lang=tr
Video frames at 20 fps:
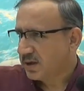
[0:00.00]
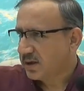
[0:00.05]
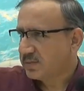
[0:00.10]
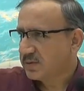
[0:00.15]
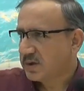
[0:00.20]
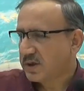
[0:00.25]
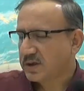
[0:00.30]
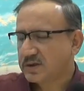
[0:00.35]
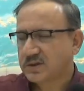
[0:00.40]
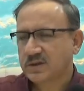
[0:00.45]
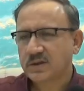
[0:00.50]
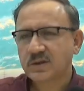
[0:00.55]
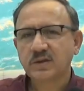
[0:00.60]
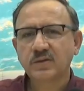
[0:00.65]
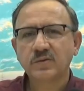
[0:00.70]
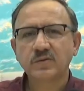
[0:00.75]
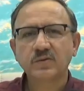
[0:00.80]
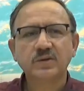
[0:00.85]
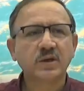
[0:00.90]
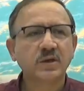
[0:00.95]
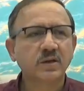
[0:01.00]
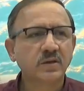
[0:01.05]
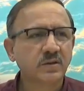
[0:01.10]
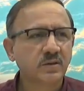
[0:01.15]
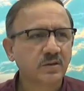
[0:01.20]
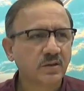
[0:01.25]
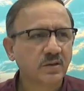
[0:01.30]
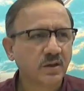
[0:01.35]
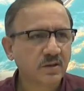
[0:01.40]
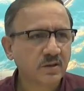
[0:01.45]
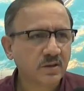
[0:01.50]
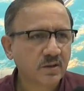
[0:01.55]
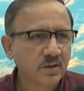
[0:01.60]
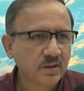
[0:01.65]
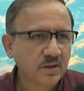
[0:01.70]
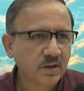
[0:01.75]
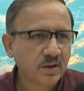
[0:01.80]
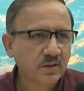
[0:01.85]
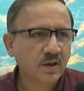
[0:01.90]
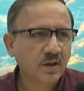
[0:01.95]
Ama Hz. Hüseyin
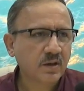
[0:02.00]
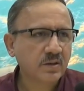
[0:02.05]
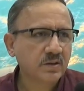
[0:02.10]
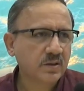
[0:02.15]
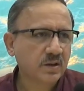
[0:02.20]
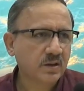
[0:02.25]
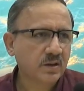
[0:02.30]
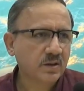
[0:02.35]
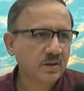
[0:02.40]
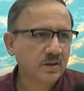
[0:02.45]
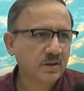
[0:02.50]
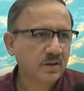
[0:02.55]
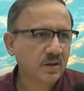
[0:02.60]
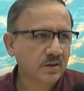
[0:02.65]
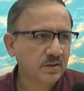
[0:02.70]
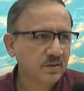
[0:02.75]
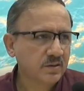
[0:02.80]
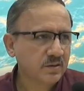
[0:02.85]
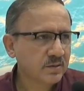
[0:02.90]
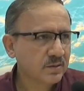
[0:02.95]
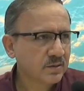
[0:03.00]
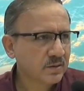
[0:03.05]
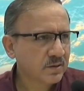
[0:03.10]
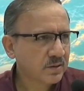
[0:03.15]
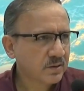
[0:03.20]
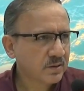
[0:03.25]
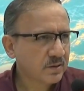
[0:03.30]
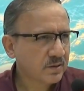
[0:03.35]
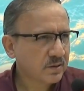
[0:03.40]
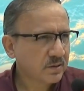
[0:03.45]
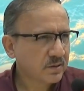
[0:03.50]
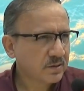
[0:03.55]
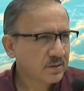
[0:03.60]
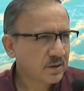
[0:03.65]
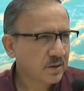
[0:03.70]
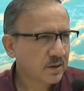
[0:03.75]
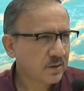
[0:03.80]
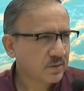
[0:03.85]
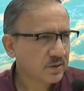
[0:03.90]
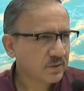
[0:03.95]
radıyallahu anh ile alakalı
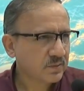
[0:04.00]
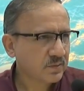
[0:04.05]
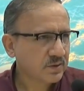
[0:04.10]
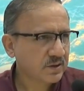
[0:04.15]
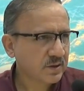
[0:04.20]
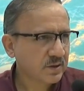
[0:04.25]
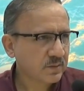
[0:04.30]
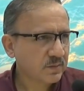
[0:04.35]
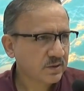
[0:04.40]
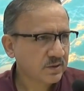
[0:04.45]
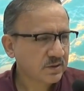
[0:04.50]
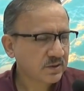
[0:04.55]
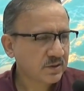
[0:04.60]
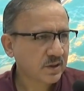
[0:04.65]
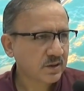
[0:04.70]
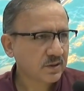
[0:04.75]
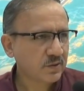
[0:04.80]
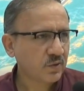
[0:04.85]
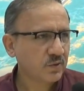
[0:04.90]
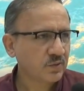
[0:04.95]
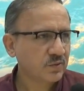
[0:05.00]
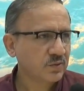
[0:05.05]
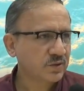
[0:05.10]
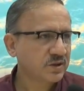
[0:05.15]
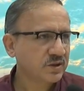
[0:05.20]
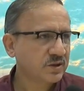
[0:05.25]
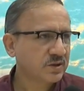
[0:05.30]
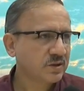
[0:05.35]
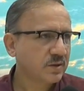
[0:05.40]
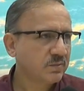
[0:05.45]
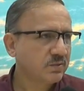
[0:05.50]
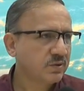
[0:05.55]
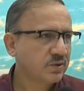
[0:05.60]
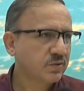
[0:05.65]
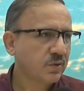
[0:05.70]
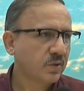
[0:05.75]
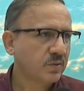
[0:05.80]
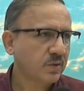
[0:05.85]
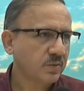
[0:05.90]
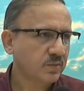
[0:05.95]
şey yaptığımız zaman sanki onun içinde bir
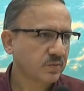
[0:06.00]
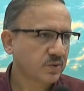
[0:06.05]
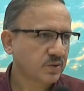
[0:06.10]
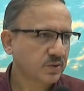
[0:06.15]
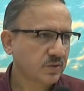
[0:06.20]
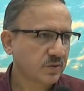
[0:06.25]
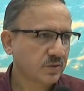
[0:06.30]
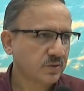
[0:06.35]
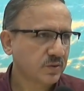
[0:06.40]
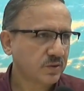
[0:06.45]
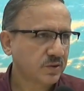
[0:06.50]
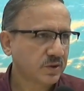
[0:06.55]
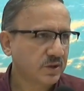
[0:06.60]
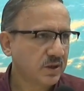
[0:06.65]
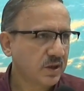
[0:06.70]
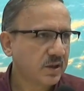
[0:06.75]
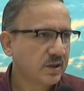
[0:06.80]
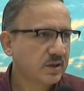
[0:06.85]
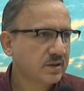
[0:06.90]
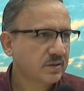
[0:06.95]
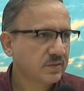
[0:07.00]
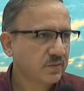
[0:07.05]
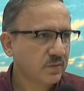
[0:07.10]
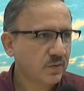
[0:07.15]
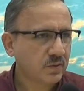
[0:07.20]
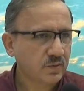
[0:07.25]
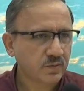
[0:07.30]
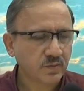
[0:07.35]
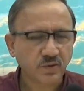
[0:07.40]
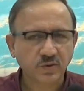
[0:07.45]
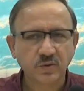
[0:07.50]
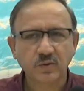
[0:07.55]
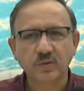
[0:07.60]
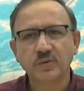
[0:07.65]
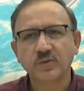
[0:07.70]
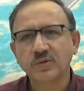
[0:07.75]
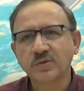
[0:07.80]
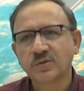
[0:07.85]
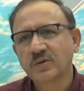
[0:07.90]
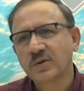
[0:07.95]
son olmuş oluyor, nihayet olmuş
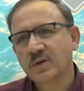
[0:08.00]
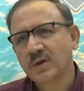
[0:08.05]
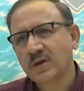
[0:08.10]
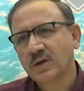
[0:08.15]
oluyor.